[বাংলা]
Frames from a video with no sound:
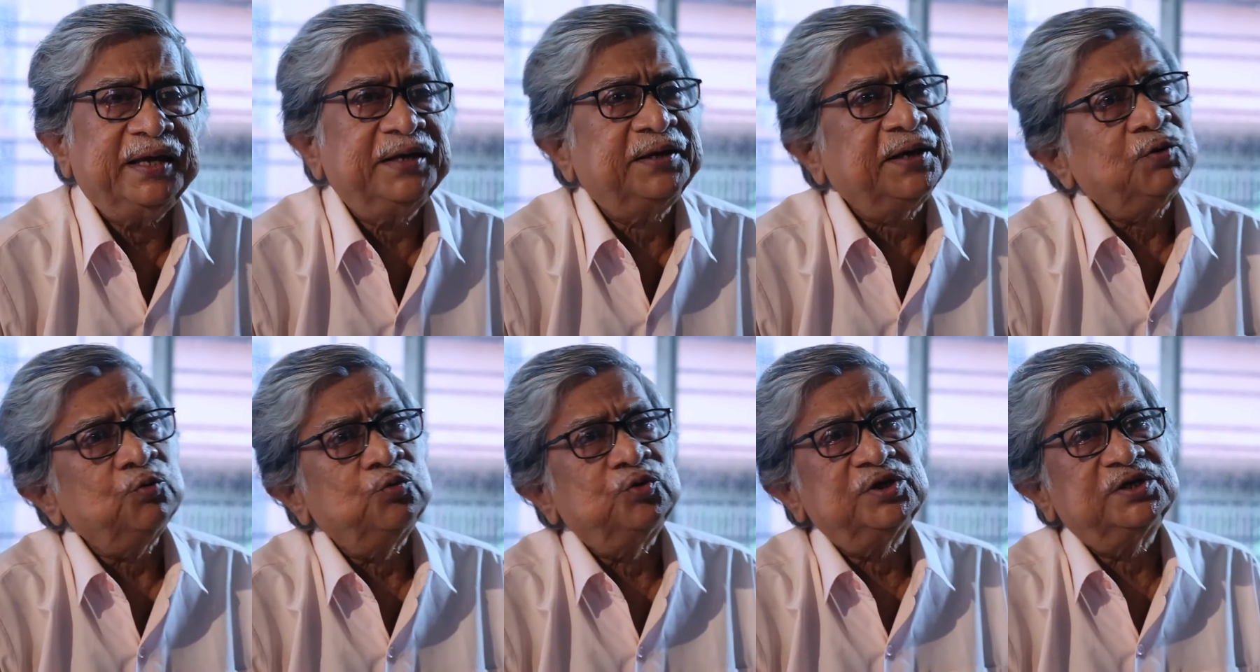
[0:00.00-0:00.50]

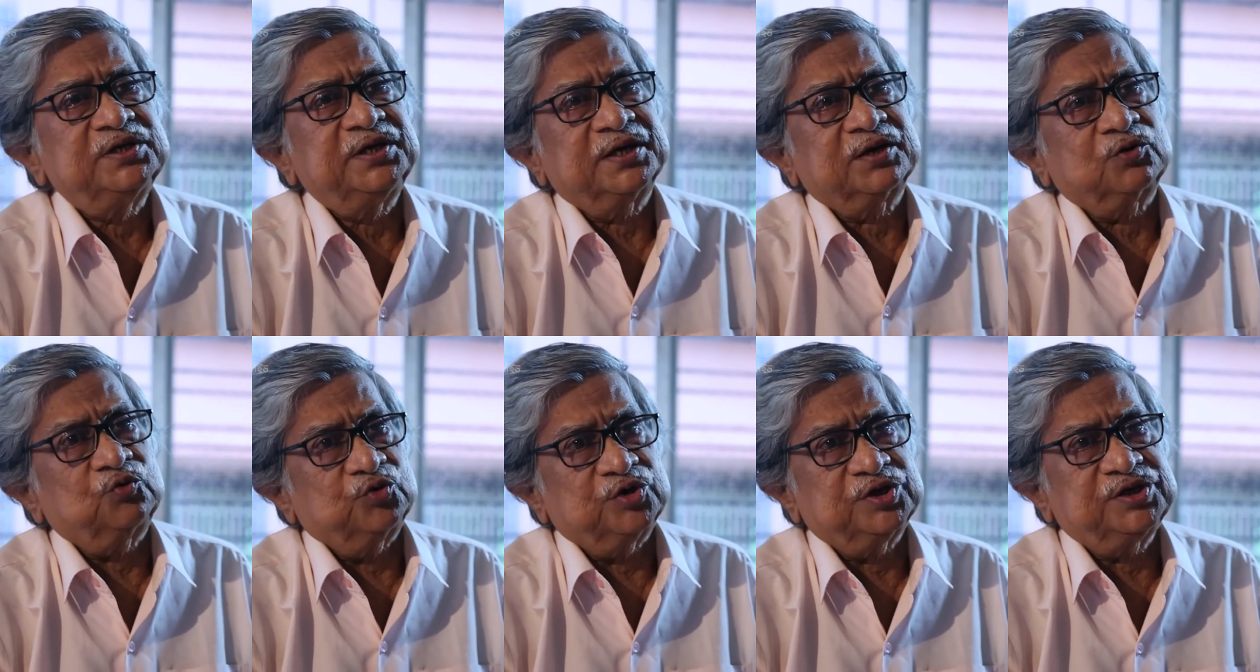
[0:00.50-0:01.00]
এটা উনি
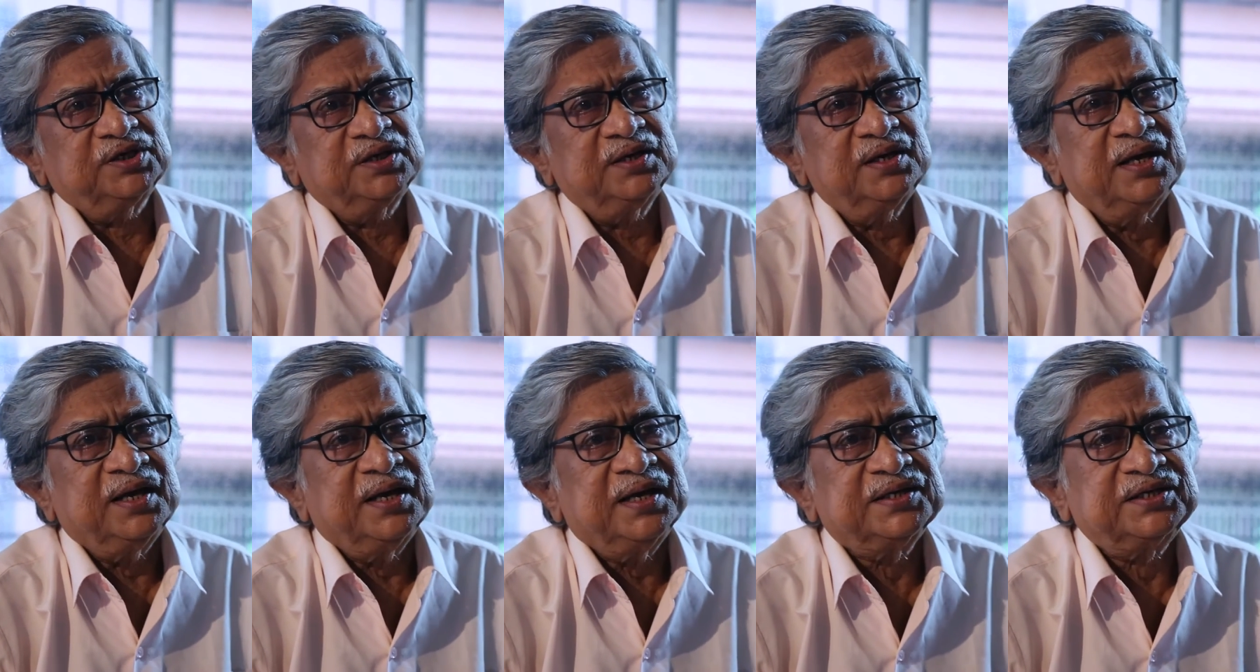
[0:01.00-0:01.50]
যেটা করেছেন
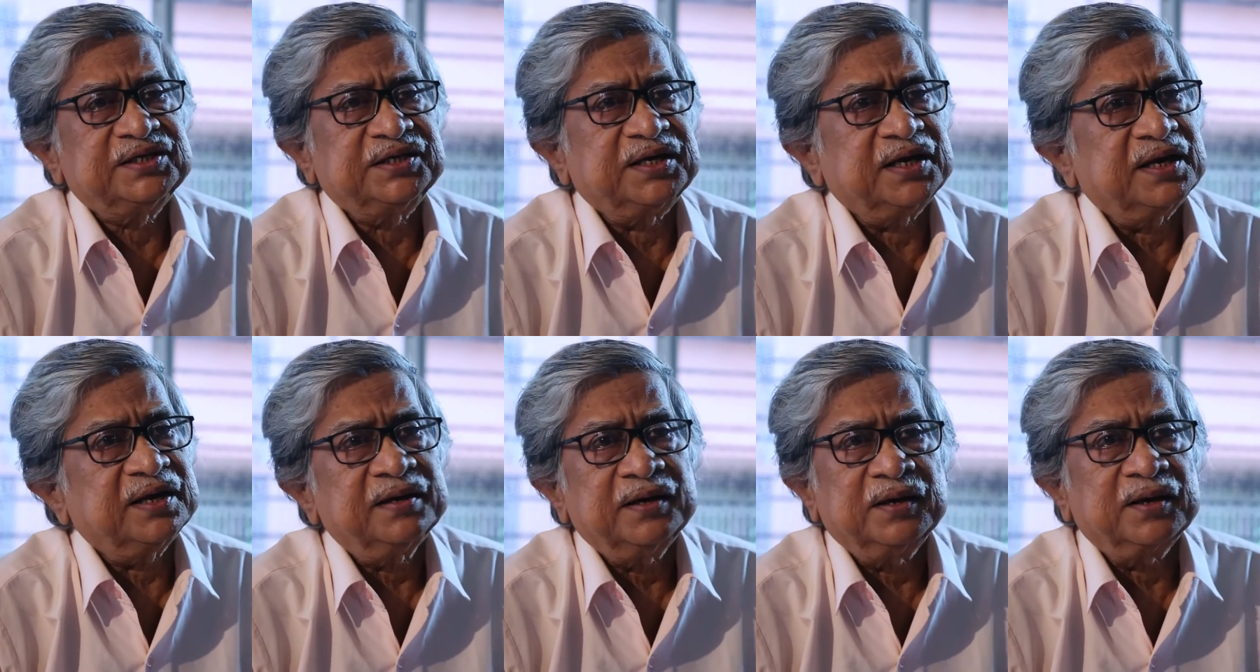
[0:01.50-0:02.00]

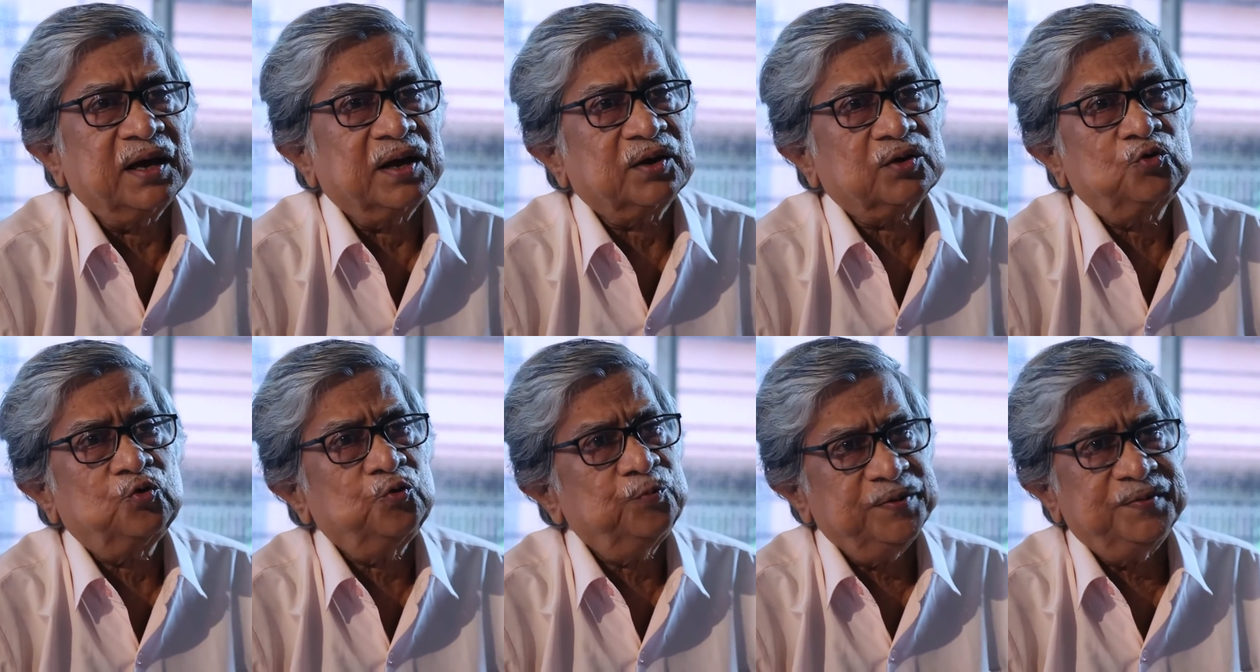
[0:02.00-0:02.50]
সেটা
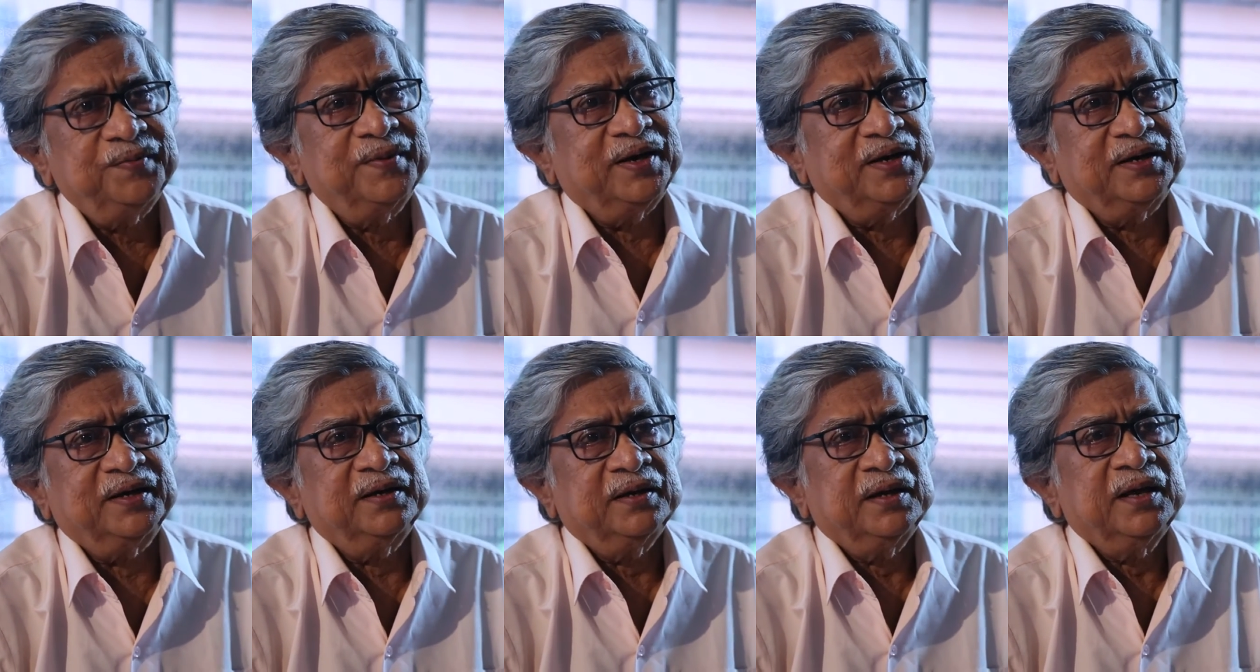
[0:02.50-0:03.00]
খুবই
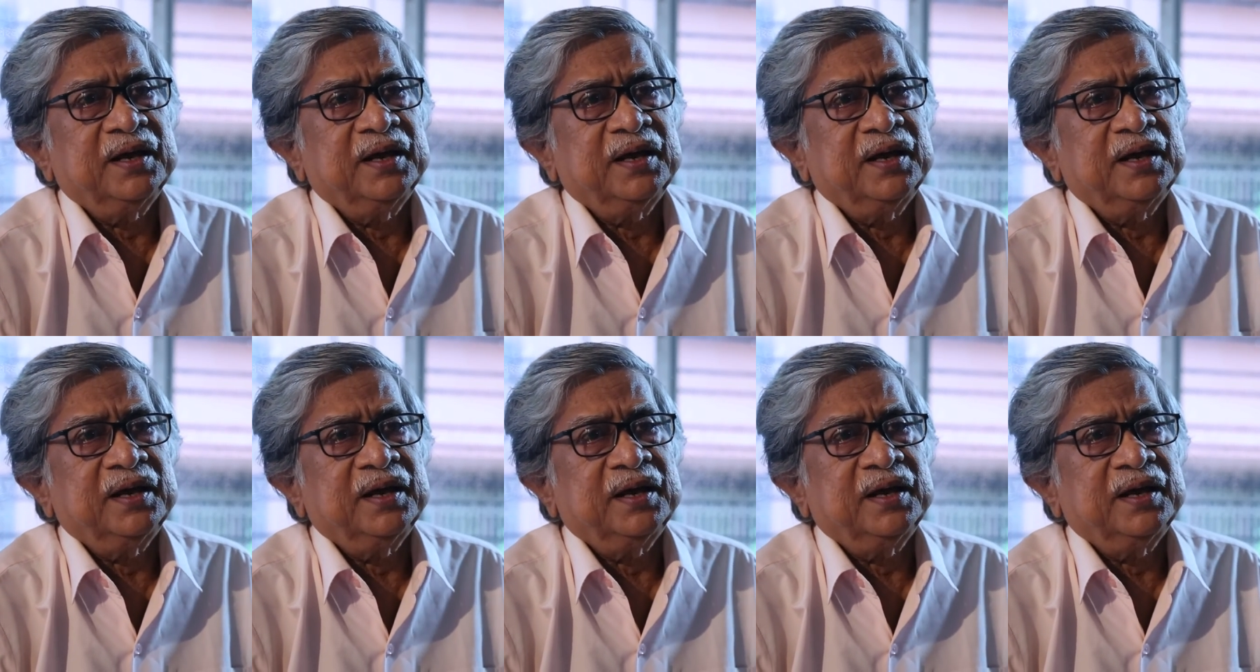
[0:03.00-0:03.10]
মানে